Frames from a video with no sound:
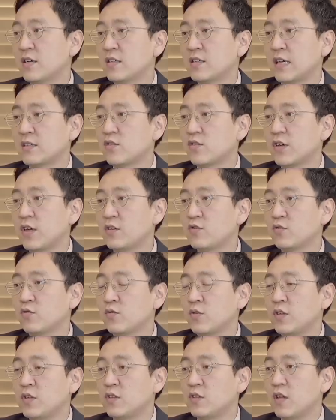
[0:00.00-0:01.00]
한 다섯 개
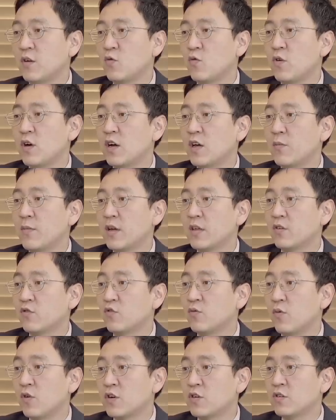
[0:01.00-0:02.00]
정도 있는데 공항에만
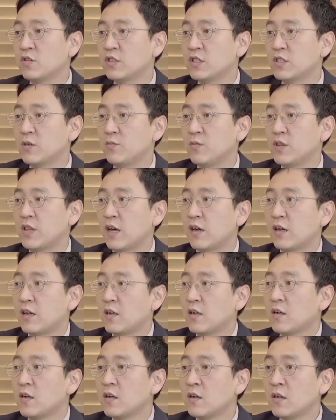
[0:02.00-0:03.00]
있고 뭐 그런 식입니다.
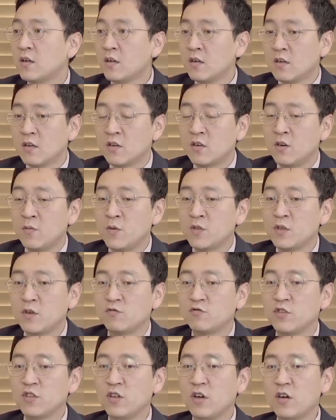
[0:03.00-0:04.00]
아, 그래요? 음. 그러면 이제
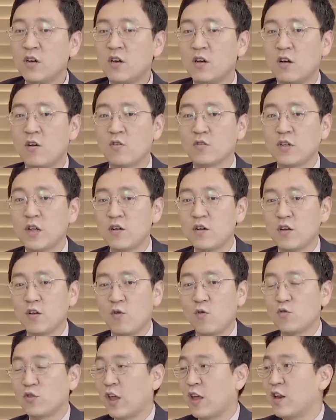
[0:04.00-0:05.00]
우리나라 어, 생각에
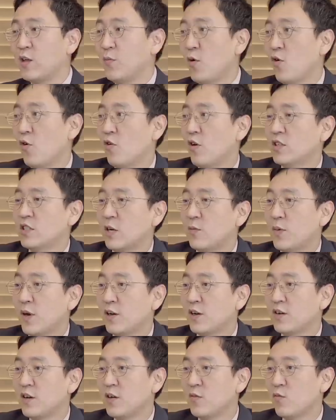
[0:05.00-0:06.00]
어, 대리버거가 잘
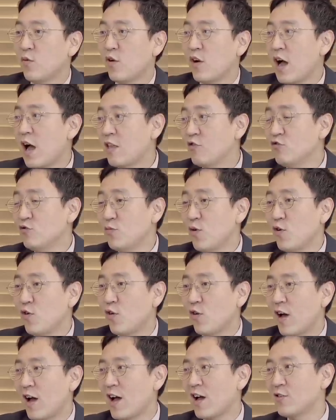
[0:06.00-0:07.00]
팔리나? 뭐
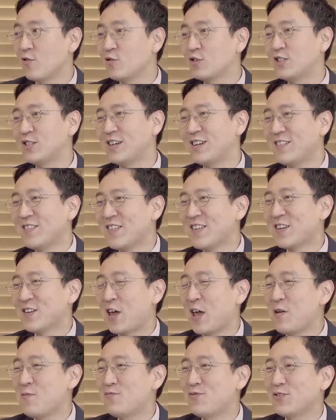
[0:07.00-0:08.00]
한우버거 아 역시
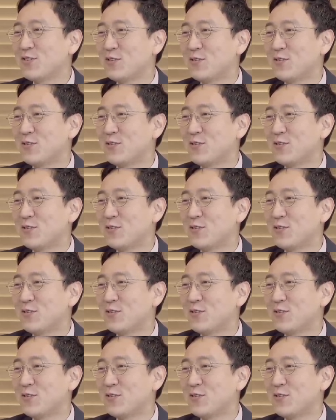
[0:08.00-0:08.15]
케이푸드